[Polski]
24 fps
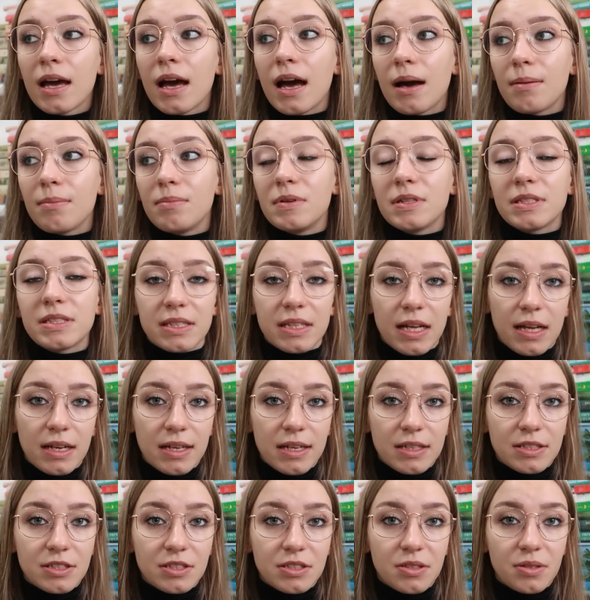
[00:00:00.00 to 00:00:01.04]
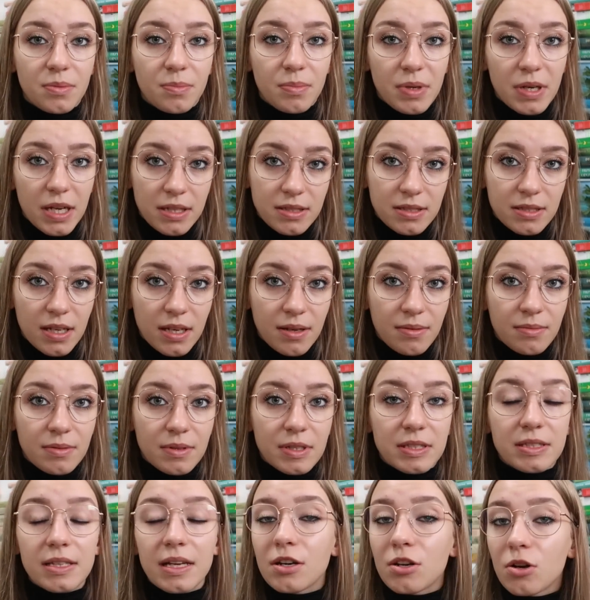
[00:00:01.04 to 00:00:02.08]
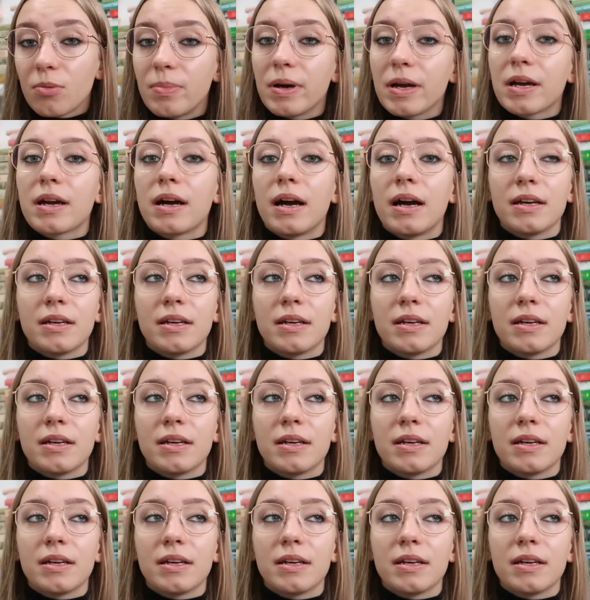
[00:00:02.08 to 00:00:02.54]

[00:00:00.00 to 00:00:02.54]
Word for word: aby znaleźć pracę i zarobek,